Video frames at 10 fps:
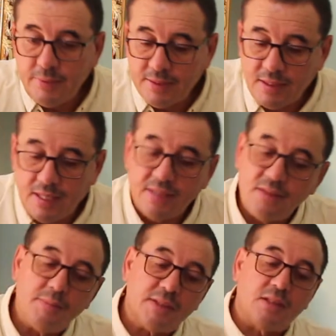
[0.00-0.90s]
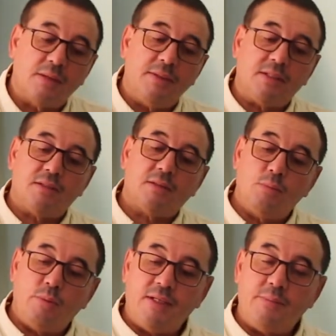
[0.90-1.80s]
بعد عديم الضمير
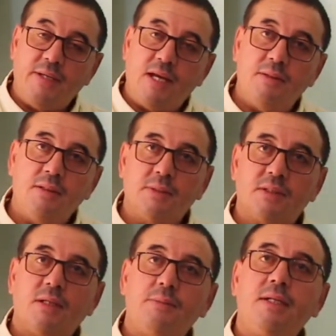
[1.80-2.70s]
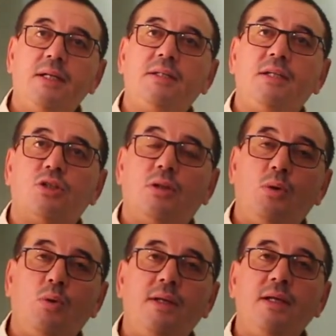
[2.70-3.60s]
تنسموه حنا بعديم الضمير اللي تيشد
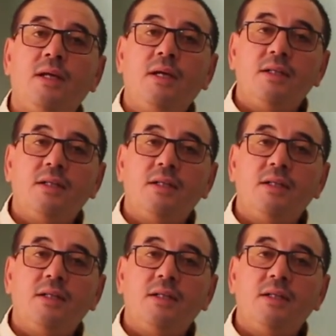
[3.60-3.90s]
الحلي